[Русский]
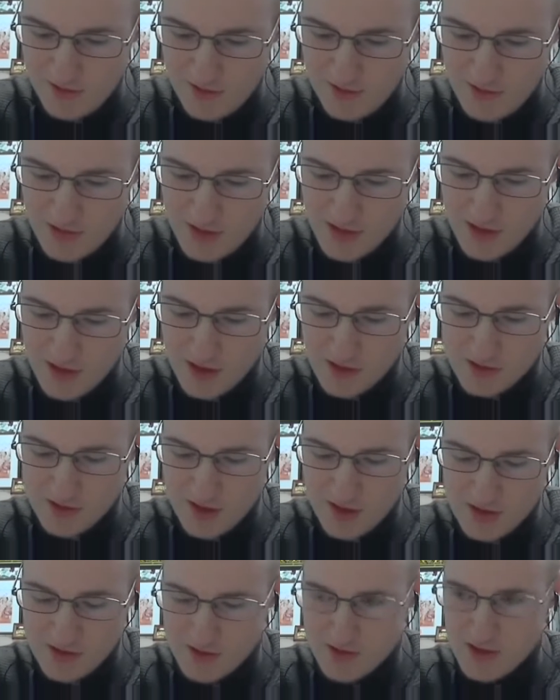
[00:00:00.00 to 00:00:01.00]
Все эти
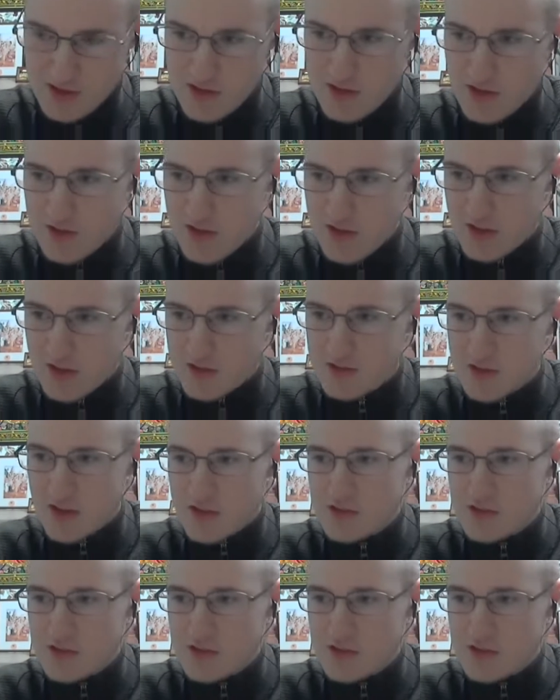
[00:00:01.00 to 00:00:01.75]
рассказы, все эти тексты.